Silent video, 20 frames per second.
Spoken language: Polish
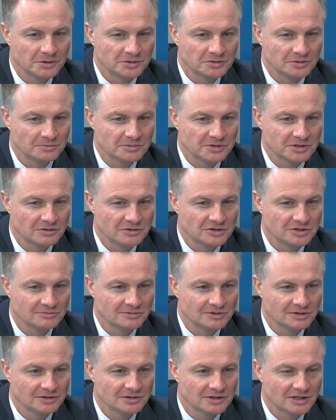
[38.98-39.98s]
po to
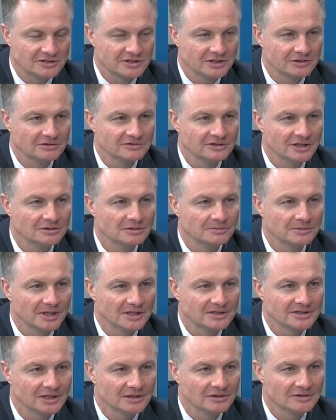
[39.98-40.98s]
przychodzimy każdego dnia do
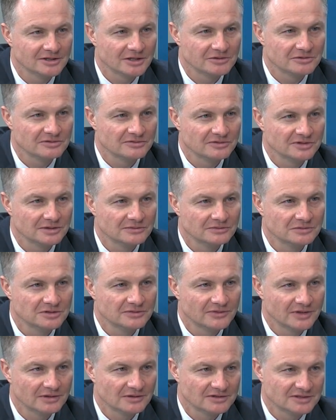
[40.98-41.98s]
pracy jako zarząd
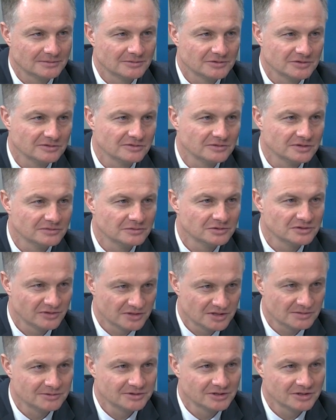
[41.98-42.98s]
województwa, jako samorząd
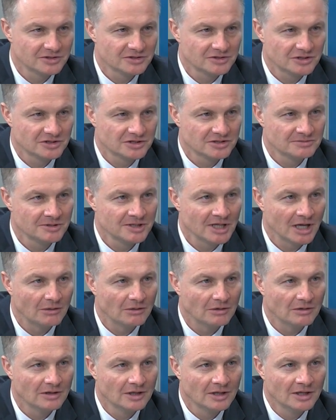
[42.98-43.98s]
województwa, żeby te życie się
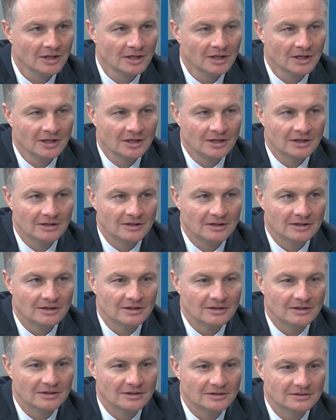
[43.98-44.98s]
zmieniało. Na
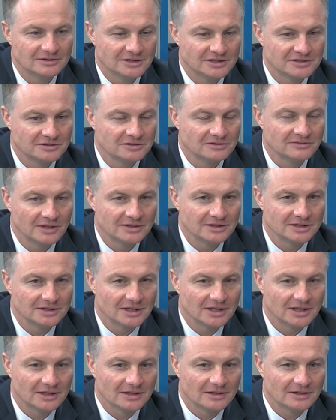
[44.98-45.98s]
lepsze? E,
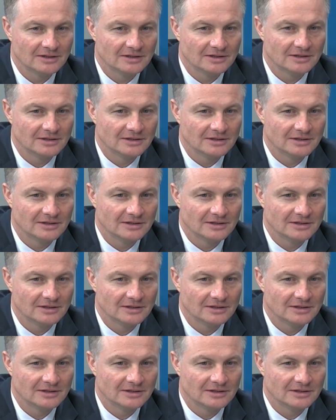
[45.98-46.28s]
zdecydowanie tak.